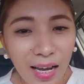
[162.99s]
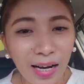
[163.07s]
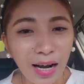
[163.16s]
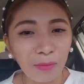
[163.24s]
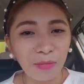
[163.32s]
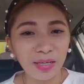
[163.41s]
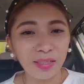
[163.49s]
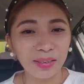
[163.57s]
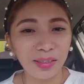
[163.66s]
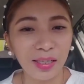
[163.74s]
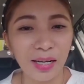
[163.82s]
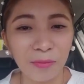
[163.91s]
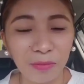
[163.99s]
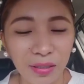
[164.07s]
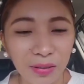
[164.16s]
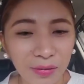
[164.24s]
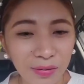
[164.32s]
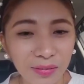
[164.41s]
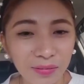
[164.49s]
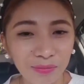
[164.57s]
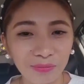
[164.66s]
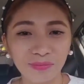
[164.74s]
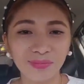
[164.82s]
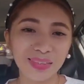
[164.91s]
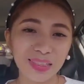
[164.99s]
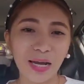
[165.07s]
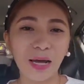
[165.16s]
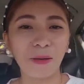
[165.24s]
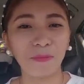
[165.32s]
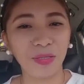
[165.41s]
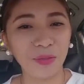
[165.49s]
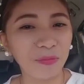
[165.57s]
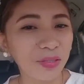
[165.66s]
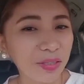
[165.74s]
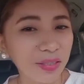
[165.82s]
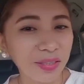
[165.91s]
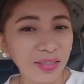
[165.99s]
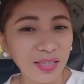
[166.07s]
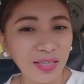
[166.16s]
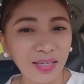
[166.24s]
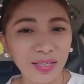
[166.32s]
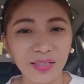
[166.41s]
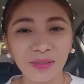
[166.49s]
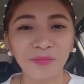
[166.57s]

ang haba ng sinabi ko. Happy birthday!